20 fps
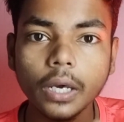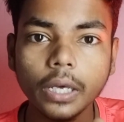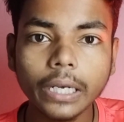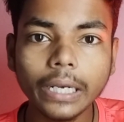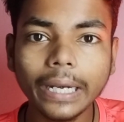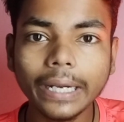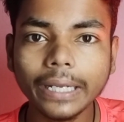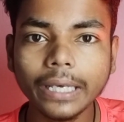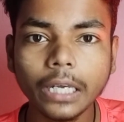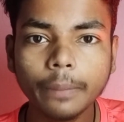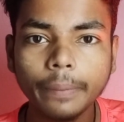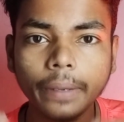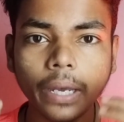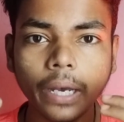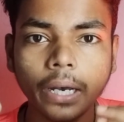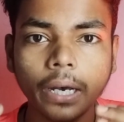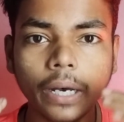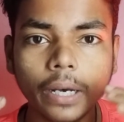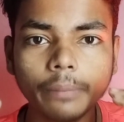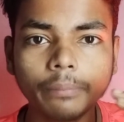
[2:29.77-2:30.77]
रिलेट कर पाए
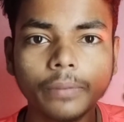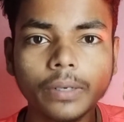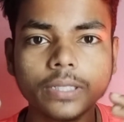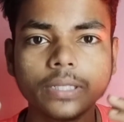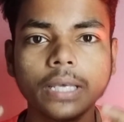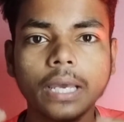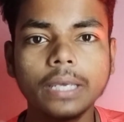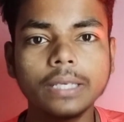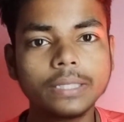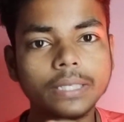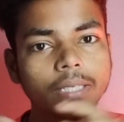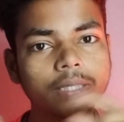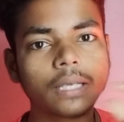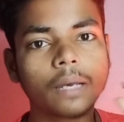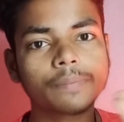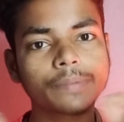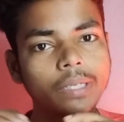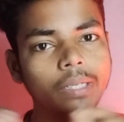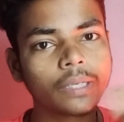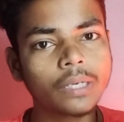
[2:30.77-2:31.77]
हाँ मस्त है इसके
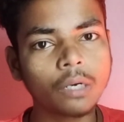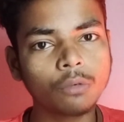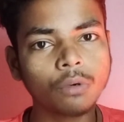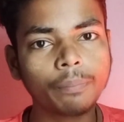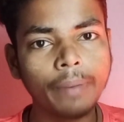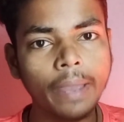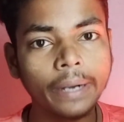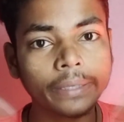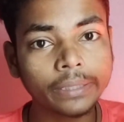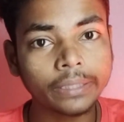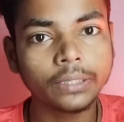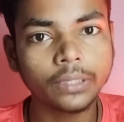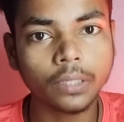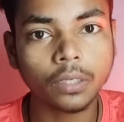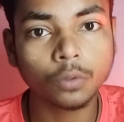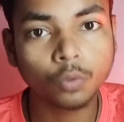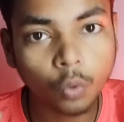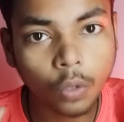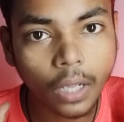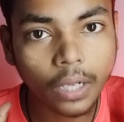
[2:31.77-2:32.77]
हिसाब से लिखा हुआ फैक्ट की
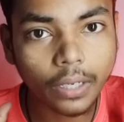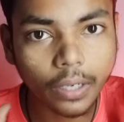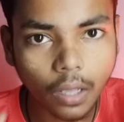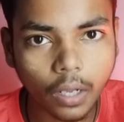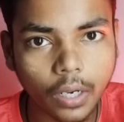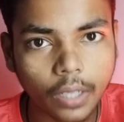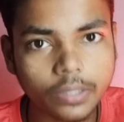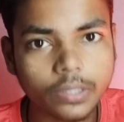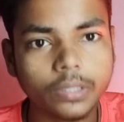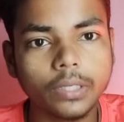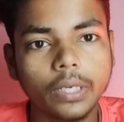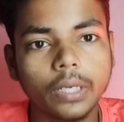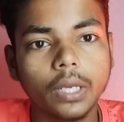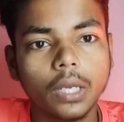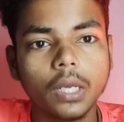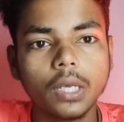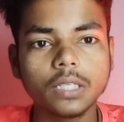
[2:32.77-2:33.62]
तरह थोड़ा लगना चाहिए